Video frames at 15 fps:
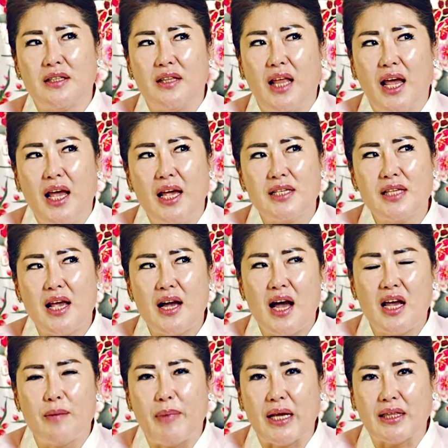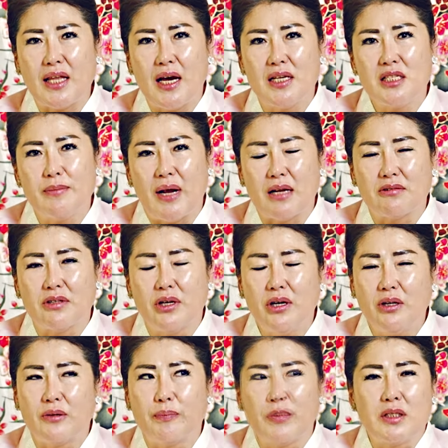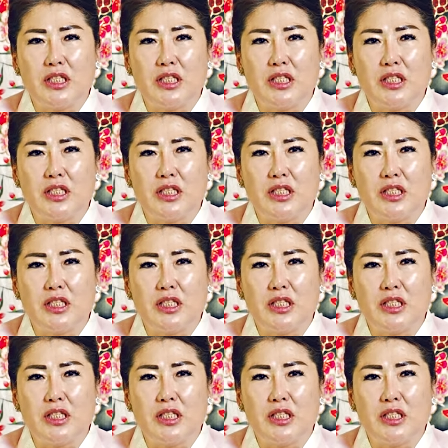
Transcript: 내 생각에 맞다 하지 말고요.